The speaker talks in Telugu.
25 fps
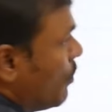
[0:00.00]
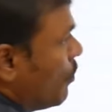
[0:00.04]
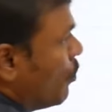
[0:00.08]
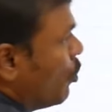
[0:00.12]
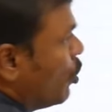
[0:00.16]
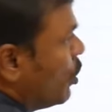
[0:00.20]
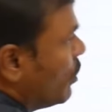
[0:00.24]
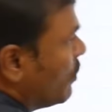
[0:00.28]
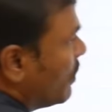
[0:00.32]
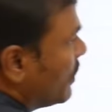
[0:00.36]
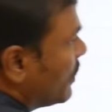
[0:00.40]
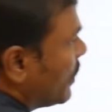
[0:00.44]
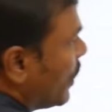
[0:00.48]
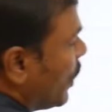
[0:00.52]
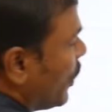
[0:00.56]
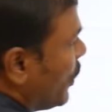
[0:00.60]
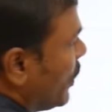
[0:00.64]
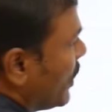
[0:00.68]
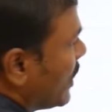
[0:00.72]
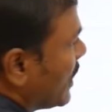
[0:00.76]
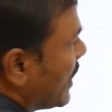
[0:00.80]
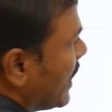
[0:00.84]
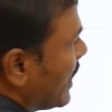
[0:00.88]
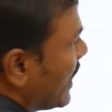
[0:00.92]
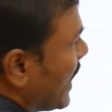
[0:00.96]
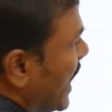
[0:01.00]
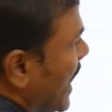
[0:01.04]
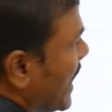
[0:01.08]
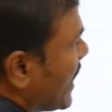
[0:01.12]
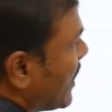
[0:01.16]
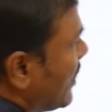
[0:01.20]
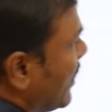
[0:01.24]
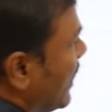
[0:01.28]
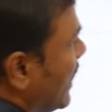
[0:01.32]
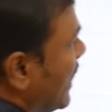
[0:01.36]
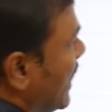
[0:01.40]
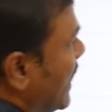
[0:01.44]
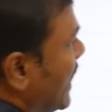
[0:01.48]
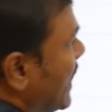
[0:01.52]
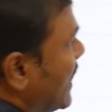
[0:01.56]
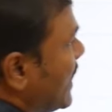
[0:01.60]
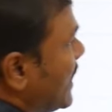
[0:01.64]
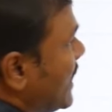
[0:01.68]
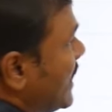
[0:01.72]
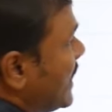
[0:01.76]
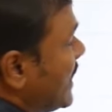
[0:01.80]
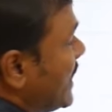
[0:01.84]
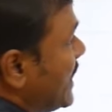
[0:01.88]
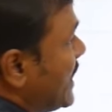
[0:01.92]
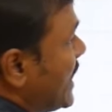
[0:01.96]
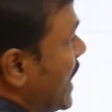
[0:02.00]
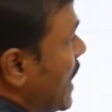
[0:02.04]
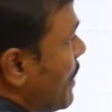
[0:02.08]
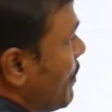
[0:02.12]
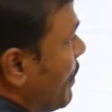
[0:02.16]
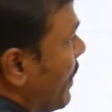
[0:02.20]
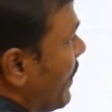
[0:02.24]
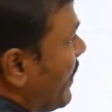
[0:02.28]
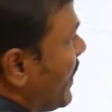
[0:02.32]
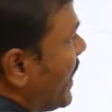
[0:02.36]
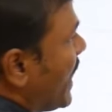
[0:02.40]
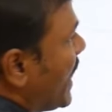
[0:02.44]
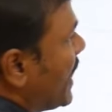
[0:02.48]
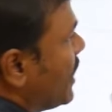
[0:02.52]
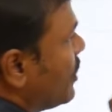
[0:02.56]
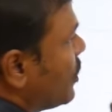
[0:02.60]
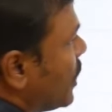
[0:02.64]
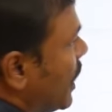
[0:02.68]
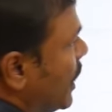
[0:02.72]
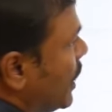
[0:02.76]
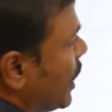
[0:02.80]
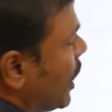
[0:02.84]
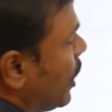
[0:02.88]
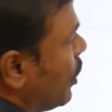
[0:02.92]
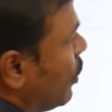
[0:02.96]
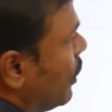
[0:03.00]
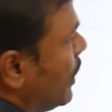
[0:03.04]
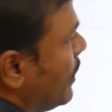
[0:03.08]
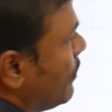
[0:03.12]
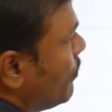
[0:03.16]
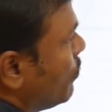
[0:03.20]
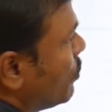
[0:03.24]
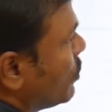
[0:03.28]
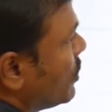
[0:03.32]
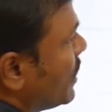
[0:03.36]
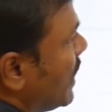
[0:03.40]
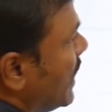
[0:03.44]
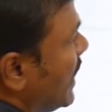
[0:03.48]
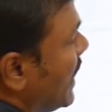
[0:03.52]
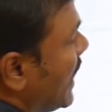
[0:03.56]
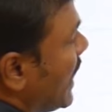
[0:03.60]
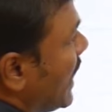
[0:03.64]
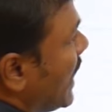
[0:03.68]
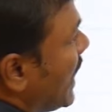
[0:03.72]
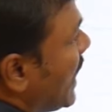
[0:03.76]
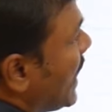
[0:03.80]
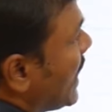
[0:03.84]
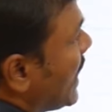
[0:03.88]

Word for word: మూడు వందల యూనిట్ల ట్యాంక్ని ఏ పదిహేను గంటల్లో నింపుద్దంటే